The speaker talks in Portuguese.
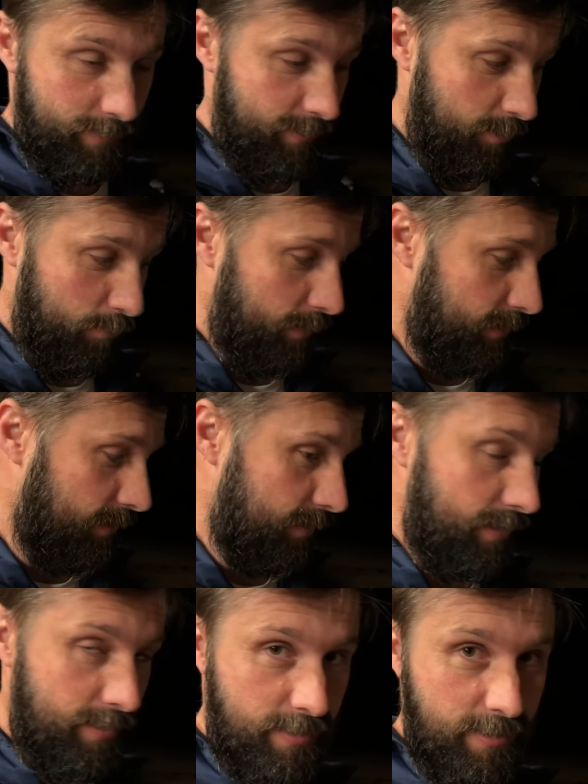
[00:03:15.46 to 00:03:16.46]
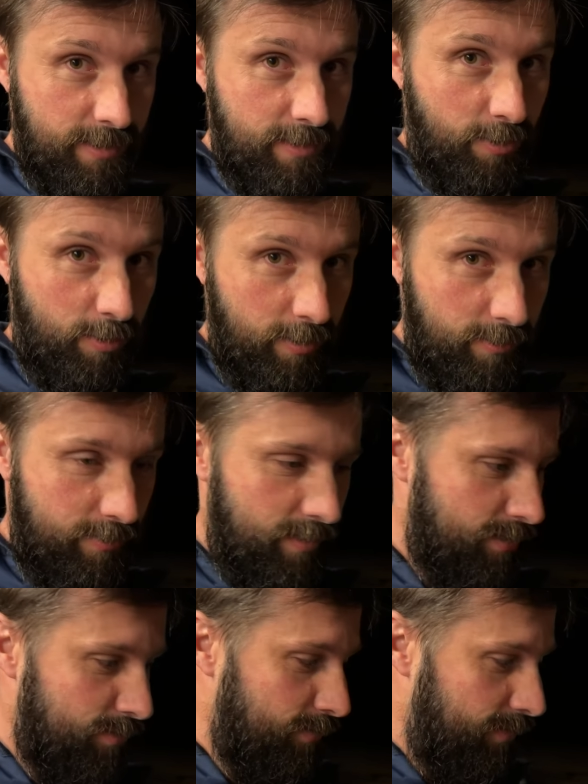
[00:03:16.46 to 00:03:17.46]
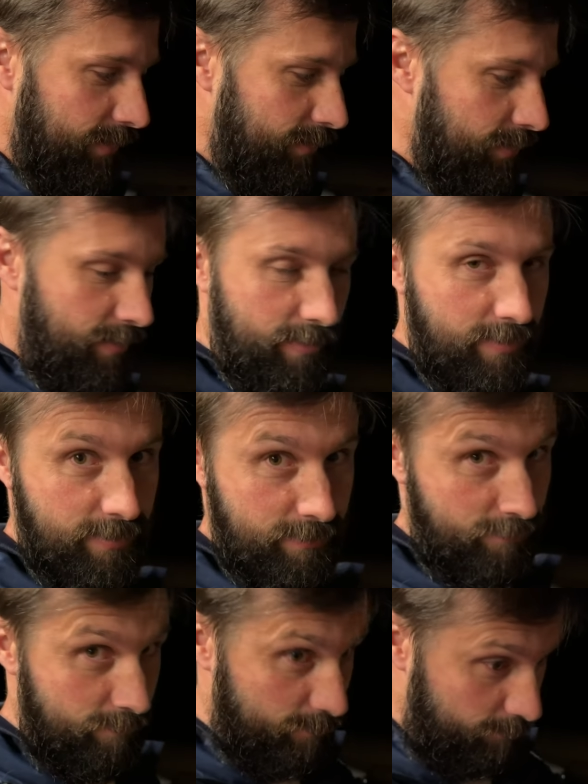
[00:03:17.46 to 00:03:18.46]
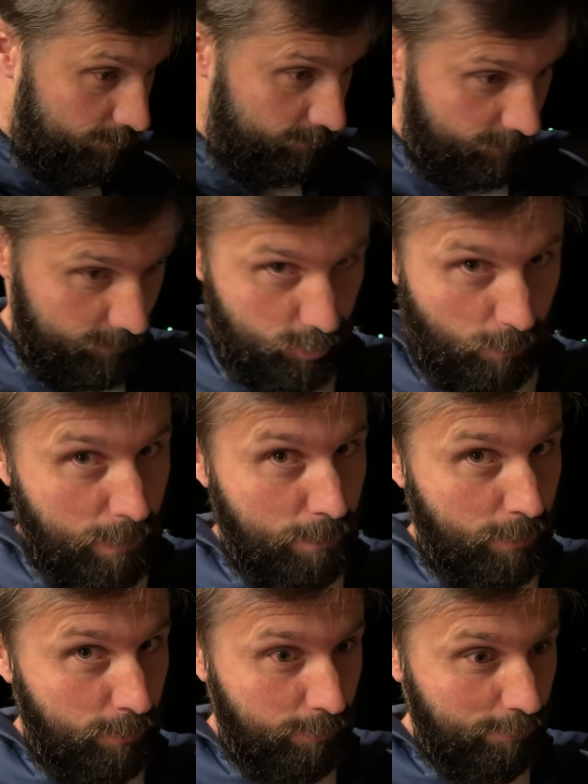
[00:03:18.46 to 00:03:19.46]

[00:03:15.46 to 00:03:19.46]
Não precisei de óleo, gasolina, só papel.